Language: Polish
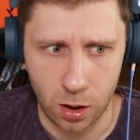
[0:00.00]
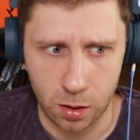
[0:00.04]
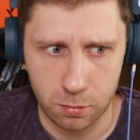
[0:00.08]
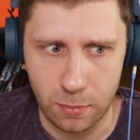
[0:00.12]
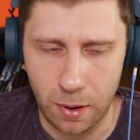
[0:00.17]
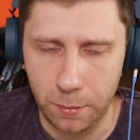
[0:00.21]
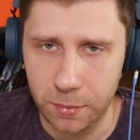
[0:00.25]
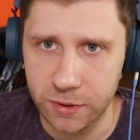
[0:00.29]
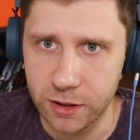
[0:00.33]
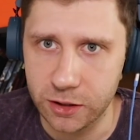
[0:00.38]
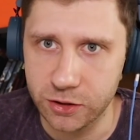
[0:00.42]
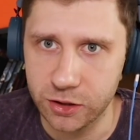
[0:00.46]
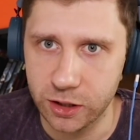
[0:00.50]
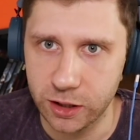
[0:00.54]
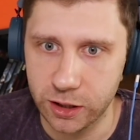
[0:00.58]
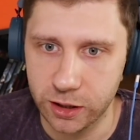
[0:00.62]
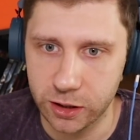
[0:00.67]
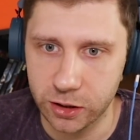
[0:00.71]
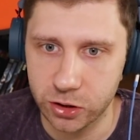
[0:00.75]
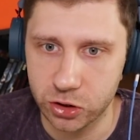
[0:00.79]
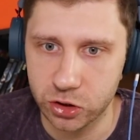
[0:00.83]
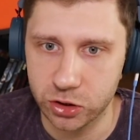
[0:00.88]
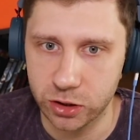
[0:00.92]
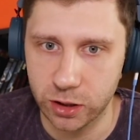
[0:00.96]
Mamy
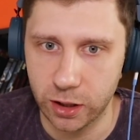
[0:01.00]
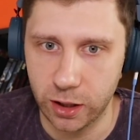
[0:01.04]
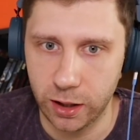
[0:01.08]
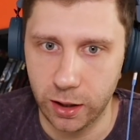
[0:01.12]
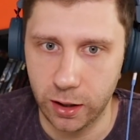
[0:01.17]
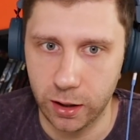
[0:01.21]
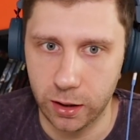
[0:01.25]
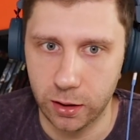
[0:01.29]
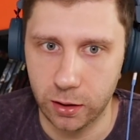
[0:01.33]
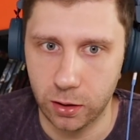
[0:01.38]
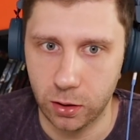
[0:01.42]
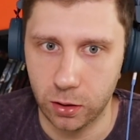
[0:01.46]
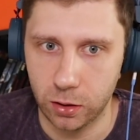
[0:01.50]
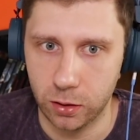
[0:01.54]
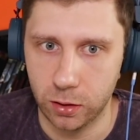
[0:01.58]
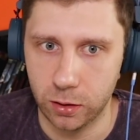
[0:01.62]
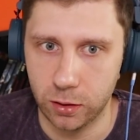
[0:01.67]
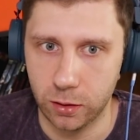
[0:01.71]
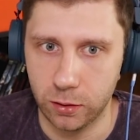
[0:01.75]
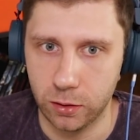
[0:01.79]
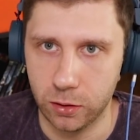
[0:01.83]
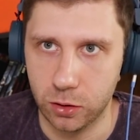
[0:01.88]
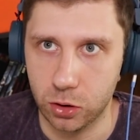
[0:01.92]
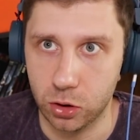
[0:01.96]
nadzieję, że
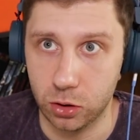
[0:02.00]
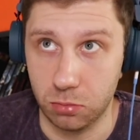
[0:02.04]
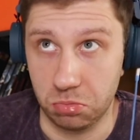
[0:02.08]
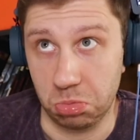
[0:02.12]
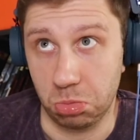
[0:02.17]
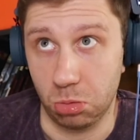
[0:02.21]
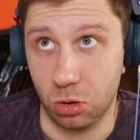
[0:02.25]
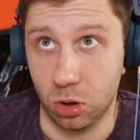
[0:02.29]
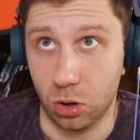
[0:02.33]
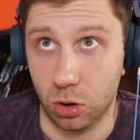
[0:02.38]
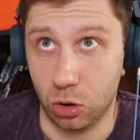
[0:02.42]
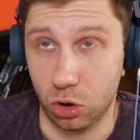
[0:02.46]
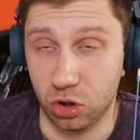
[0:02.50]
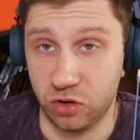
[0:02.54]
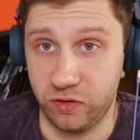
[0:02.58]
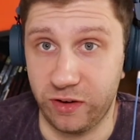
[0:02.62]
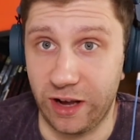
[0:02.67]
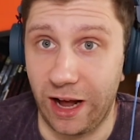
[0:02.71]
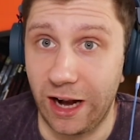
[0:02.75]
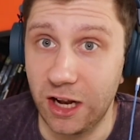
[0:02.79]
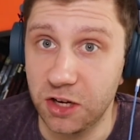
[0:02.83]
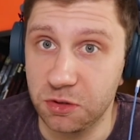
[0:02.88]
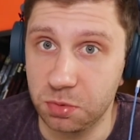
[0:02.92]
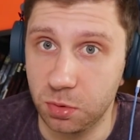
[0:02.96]

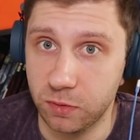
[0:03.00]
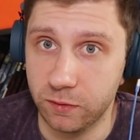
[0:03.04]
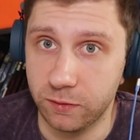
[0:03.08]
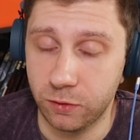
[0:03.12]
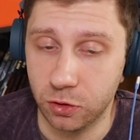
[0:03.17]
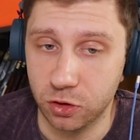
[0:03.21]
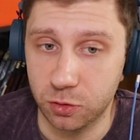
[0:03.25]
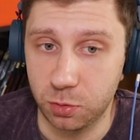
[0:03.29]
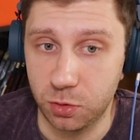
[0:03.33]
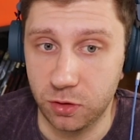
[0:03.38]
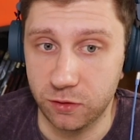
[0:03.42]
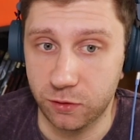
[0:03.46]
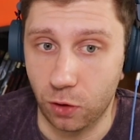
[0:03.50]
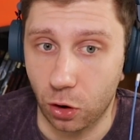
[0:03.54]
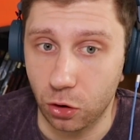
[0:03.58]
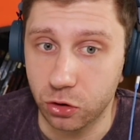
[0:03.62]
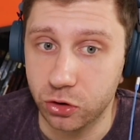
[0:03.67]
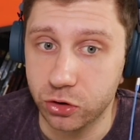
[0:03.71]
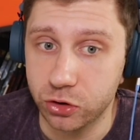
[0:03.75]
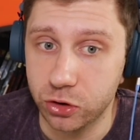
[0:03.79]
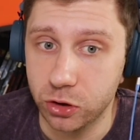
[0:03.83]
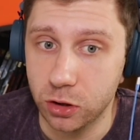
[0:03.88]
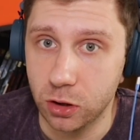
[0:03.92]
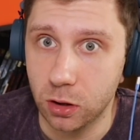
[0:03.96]
Rozwijaliśmy
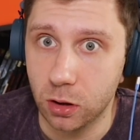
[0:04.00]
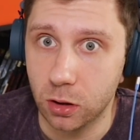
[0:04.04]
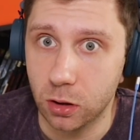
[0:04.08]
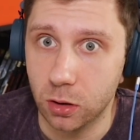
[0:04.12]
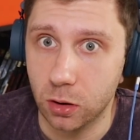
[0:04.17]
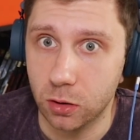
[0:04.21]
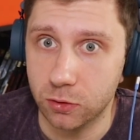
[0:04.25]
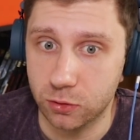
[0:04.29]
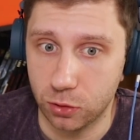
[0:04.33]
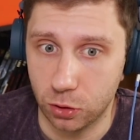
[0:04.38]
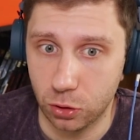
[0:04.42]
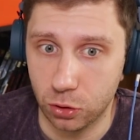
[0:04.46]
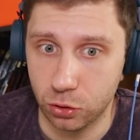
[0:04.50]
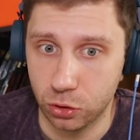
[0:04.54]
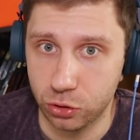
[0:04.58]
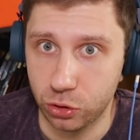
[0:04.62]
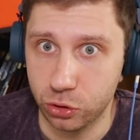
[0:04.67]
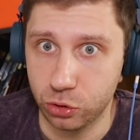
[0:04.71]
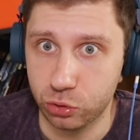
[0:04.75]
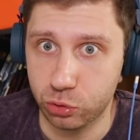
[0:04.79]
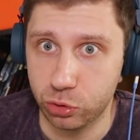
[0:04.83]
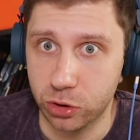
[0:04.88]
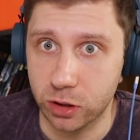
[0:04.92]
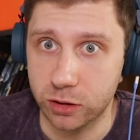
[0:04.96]
wątpliwości e, co do,
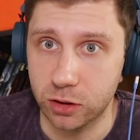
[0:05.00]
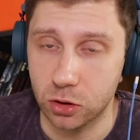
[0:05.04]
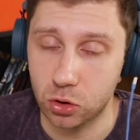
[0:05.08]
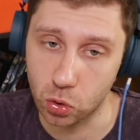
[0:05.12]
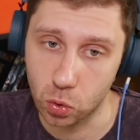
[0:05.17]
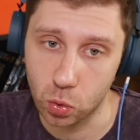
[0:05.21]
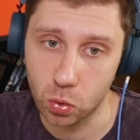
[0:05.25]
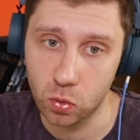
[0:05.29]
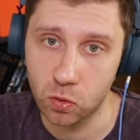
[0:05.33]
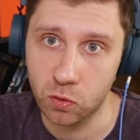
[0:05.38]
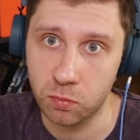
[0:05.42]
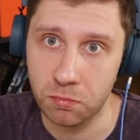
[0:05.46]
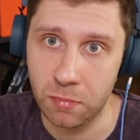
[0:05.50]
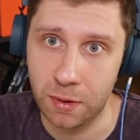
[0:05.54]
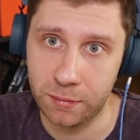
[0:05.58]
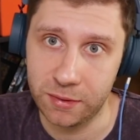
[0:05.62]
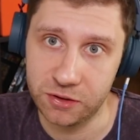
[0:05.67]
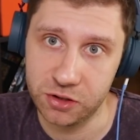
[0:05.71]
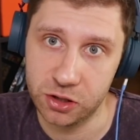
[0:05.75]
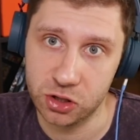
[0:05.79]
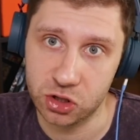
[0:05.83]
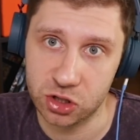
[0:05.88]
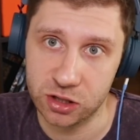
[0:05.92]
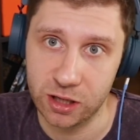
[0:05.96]
niektórych tytułów. Mam
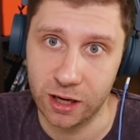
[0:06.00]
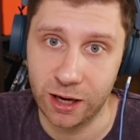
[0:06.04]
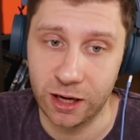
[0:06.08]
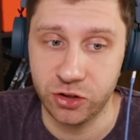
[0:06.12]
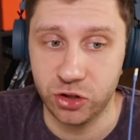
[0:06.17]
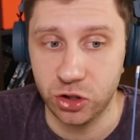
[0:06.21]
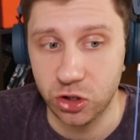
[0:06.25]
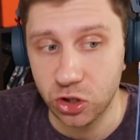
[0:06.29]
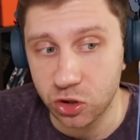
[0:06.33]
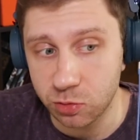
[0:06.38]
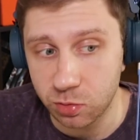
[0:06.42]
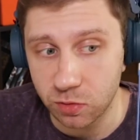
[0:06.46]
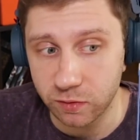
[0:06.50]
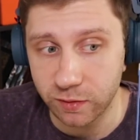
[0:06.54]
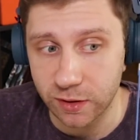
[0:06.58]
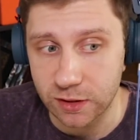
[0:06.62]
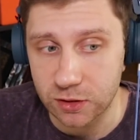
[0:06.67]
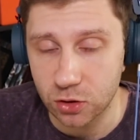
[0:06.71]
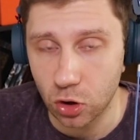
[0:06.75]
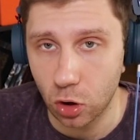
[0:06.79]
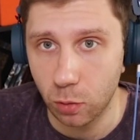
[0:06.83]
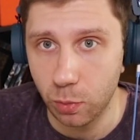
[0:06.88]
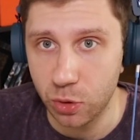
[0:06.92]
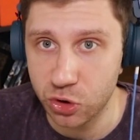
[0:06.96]
nadzieję, że zachęciliśmy
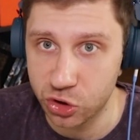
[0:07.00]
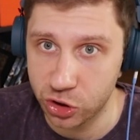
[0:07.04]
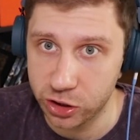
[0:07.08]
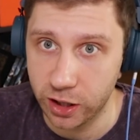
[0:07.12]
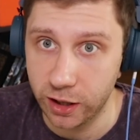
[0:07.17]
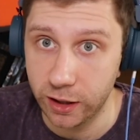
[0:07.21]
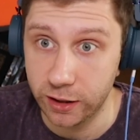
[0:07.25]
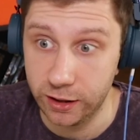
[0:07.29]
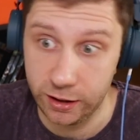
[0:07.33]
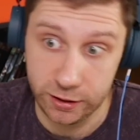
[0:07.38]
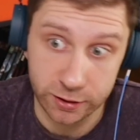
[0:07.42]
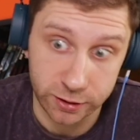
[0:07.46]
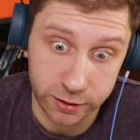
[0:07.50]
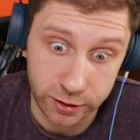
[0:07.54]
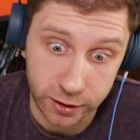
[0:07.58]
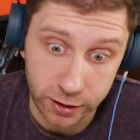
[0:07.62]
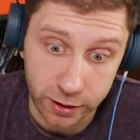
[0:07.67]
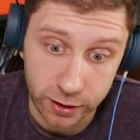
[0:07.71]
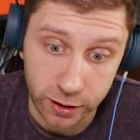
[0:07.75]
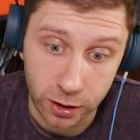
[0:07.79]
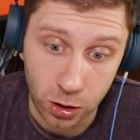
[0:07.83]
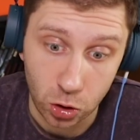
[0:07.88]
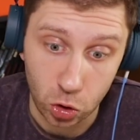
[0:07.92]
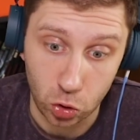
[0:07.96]
Was do obejrzenia
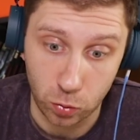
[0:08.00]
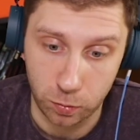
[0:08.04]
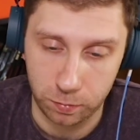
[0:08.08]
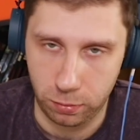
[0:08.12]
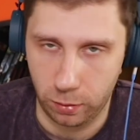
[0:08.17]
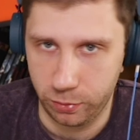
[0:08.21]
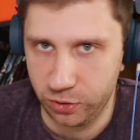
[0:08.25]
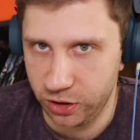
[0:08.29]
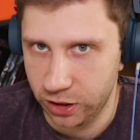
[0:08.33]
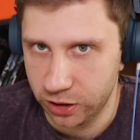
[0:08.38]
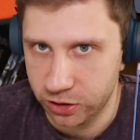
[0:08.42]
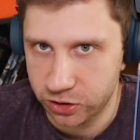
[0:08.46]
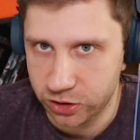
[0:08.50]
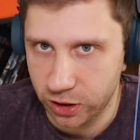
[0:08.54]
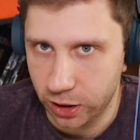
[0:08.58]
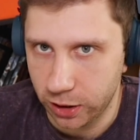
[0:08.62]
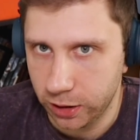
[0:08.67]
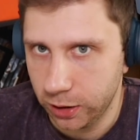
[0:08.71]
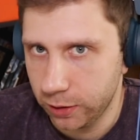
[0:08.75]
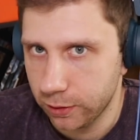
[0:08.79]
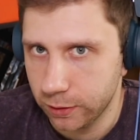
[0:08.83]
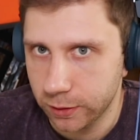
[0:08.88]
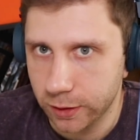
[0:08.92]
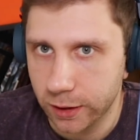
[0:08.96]
innych lub pominięcia
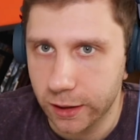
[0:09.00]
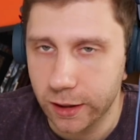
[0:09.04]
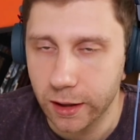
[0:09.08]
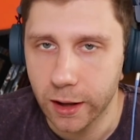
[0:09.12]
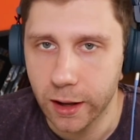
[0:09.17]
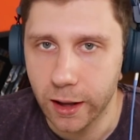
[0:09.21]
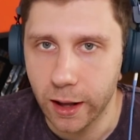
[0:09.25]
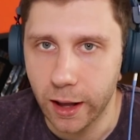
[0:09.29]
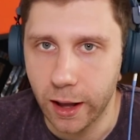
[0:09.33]
innych.